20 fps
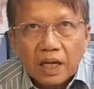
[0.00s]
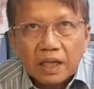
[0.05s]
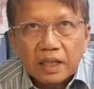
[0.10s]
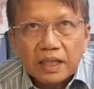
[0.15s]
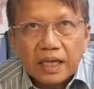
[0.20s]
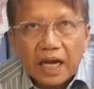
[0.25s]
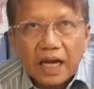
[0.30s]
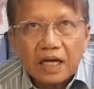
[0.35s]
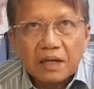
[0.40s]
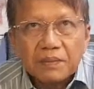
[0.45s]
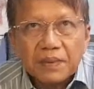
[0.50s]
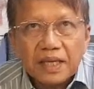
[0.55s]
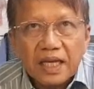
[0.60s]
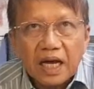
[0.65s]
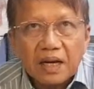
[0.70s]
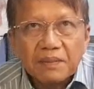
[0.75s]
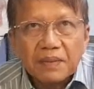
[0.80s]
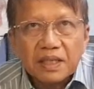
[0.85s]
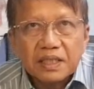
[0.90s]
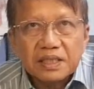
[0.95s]
Dahil
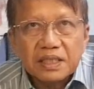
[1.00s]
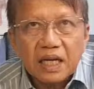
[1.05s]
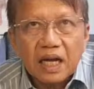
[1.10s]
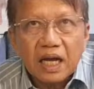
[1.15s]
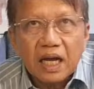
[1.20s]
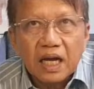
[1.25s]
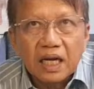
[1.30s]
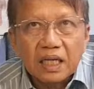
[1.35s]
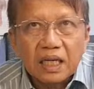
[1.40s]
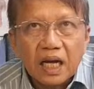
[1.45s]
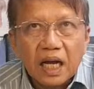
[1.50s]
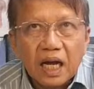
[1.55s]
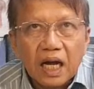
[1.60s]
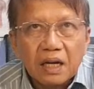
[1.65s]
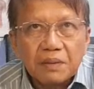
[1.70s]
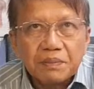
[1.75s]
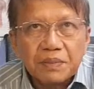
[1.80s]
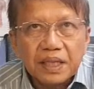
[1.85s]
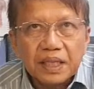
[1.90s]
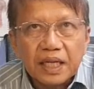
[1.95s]
mayaman sa ang uh,
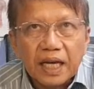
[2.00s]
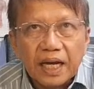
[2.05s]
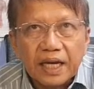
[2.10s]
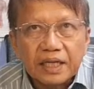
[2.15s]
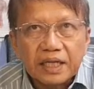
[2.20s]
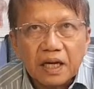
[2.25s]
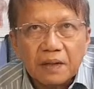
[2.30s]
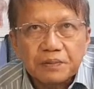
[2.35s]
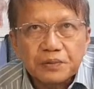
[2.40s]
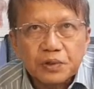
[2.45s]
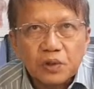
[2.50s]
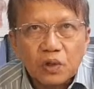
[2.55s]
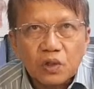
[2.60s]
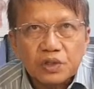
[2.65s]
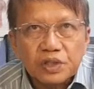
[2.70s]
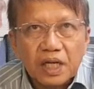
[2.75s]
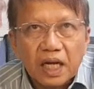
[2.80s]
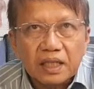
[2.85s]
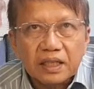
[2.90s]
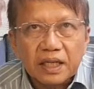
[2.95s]
ah, mega
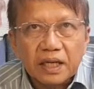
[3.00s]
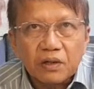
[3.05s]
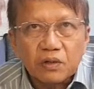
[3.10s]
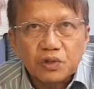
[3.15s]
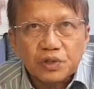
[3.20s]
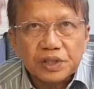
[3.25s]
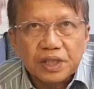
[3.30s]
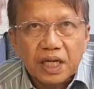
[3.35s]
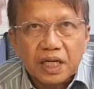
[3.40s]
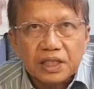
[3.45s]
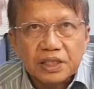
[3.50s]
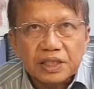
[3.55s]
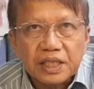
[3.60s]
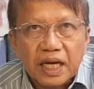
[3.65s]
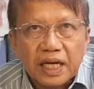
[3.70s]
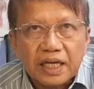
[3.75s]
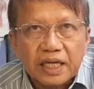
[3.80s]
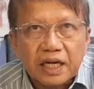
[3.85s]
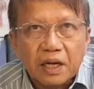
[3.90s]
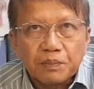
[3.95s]
capsule sa antioxidants
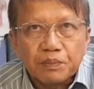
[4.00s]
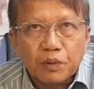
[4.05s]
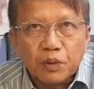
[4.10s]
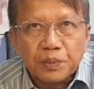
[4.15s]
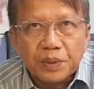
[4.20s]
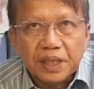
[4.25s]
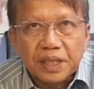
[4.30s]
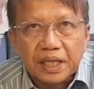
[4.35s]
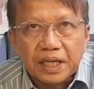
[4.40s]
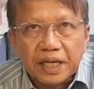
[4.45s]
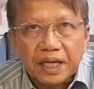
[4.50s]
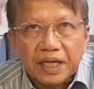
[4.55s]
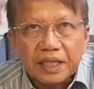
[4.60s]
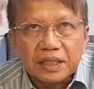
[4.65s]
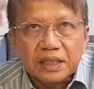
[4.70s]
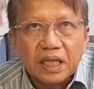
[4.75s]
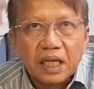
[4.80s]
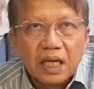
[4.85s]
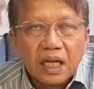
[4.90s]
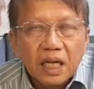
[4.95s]
gaya ng
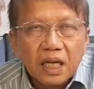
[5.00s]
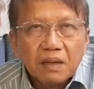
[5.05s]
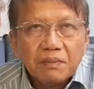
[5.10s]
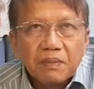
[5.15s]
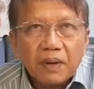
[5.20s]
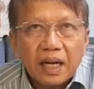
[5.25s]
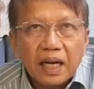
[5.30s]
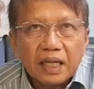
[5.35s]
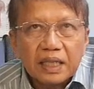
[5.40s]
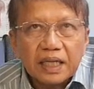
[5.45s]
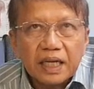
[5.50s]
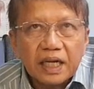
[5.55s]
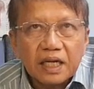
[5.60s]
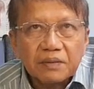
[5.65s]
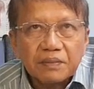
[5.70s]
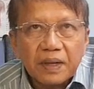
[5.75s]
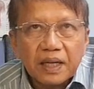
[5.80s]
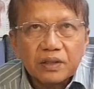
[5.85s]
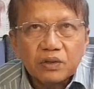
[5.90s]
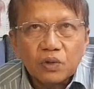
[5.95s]
pomegranate, Malaki
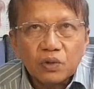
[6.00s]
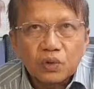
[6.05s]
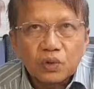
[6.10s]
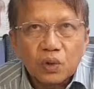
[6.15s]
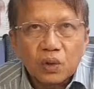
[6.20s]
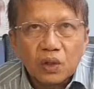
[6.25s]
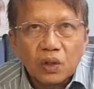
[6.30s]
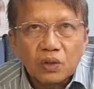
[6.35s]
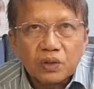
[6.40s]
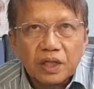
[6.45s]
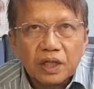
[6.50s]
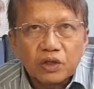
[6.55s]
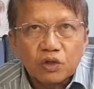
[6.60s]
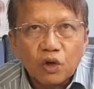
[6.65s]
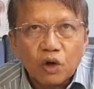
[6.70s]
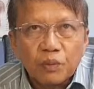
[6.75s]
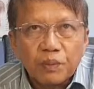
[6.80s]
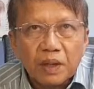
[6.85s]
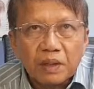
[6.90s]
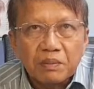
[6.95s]
ang may tutulong nito
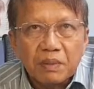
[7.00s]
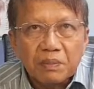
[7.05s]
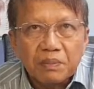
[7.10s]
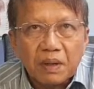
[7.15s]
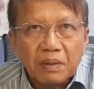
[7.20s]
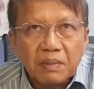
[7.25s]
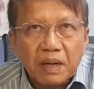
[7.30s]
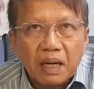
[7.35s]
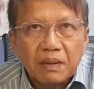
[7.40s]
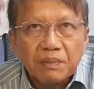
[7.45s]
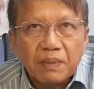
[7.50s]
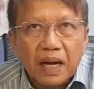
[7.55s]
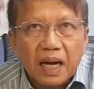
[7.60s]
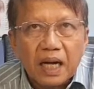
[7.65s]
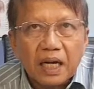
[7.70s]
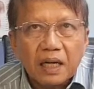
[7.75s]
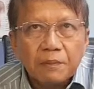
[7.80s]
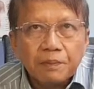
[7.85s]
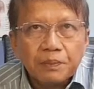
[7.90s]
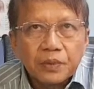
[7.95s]
upang
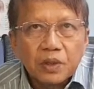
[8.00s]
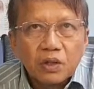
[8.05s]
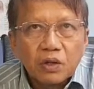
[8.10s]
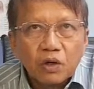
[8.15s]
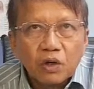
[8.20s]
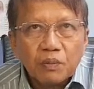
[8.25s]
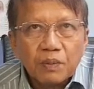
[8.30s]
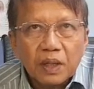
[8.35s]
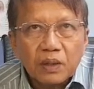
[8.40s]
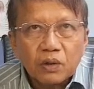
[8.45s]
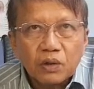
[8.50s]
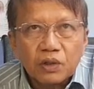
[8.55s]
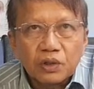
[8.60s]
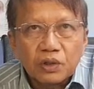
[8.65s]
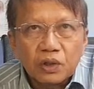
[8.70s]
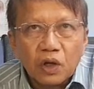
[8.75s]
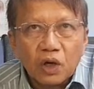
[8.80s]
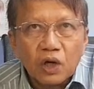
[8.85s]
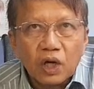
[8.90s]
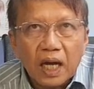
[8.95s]
mapababa o
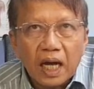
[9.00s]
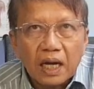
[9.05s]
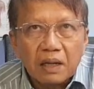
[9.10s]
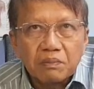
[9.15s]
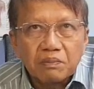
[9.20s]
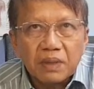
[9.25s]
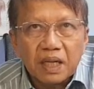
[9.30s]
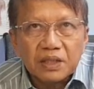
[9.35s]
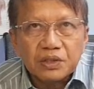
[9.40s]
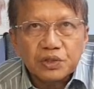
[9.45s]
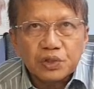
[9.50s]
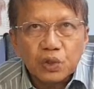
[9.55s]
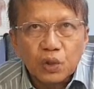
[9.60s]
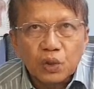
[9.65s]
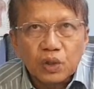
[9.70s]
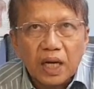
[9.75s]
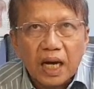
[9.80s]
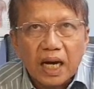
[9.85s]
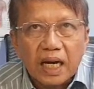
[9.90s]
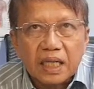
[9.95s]
makontrol ang blood
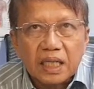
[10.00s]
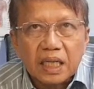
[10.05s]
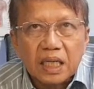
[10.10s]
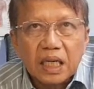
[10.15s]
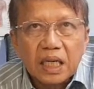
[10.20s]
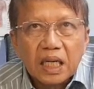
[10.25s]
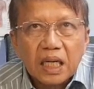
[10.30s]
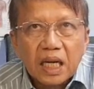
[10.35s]
sugar.